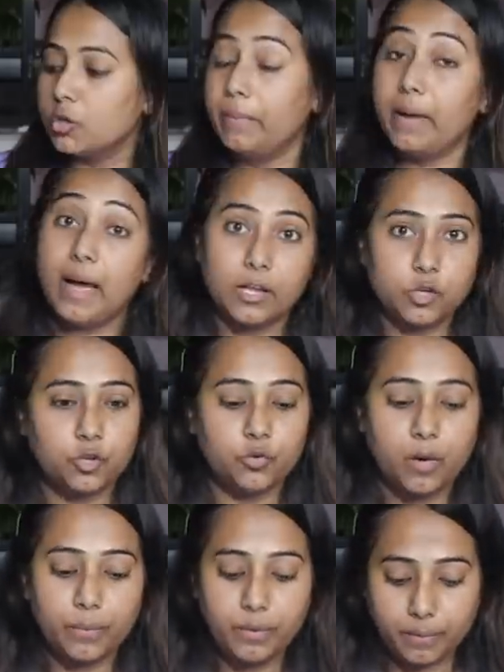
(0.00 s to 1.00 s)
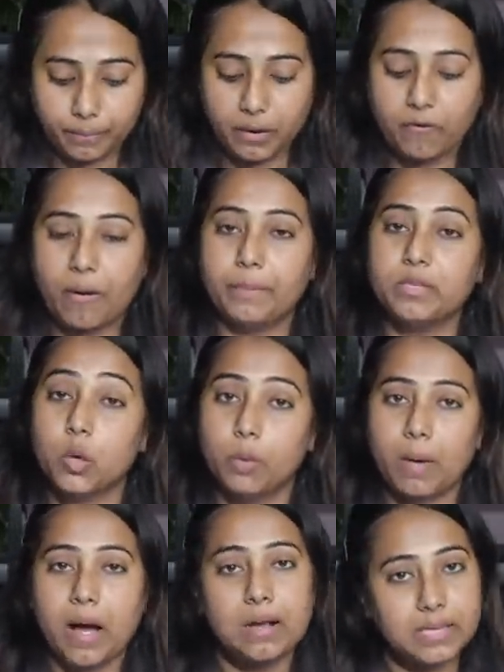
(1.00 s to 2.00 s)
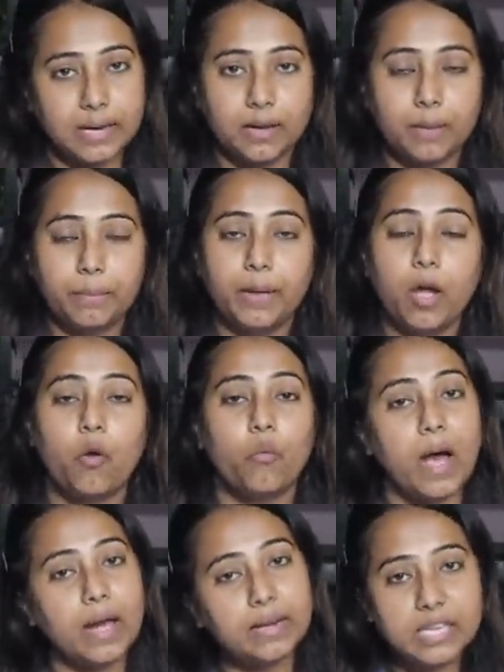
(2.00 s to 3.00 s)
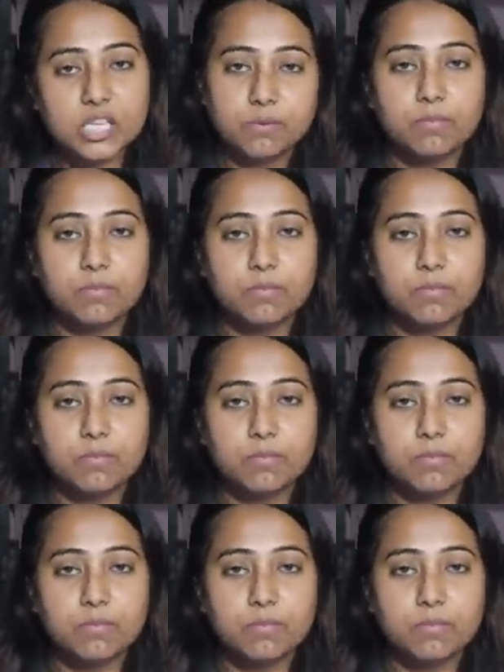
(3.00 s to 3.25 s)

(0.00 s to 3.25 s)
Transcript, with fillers: तो मैं आ चुकी हूँ अभी अपने वापस कुकबांग सेटअप में और वहाँ नीचे